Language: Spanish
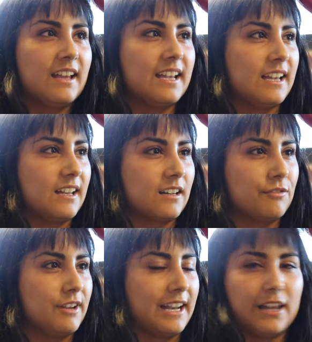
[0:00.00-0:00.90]
eh,
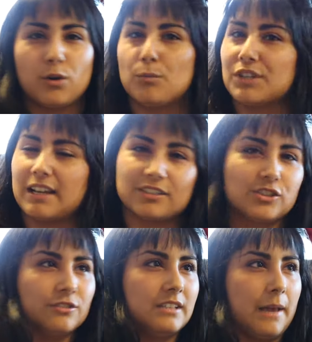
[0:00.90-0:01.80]
refleja la
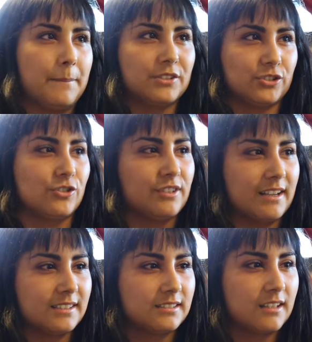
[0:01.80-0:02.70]
comunicación de las
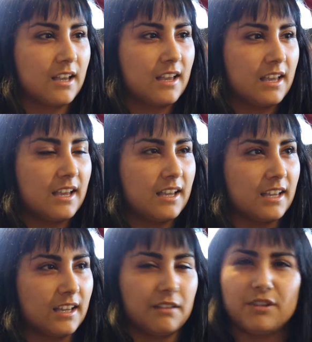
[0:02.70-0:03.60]
personas.
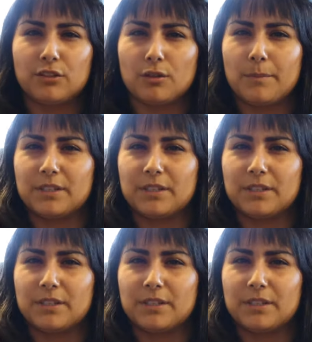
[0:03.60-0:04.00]
He visto